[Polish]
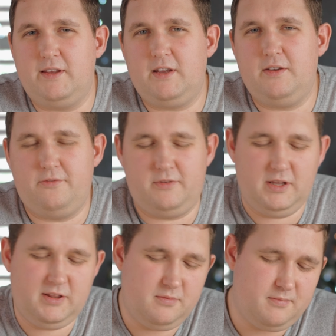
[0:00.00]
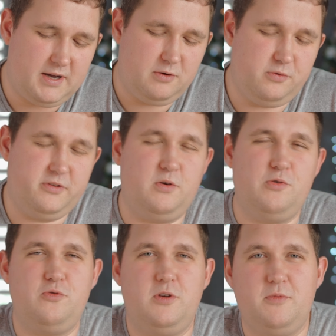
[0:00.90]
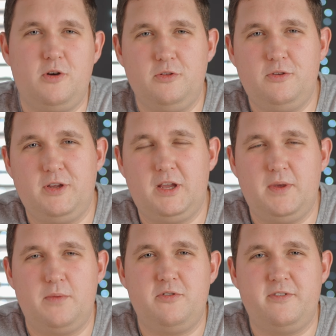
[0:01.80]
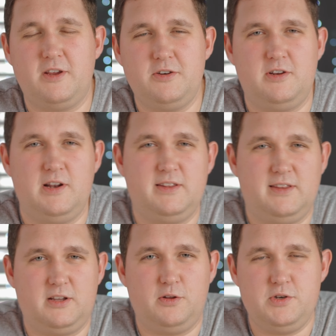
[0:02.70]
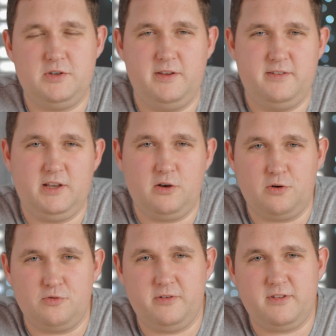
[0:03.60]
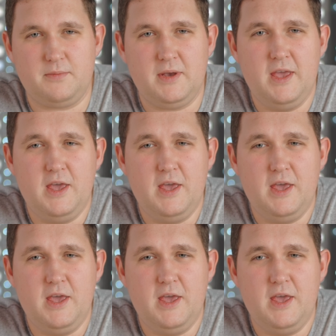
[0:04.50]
Jak w jednym banku założyłem konto, jak miałem 16 lat, tak do dzisiaj z niego korzystam.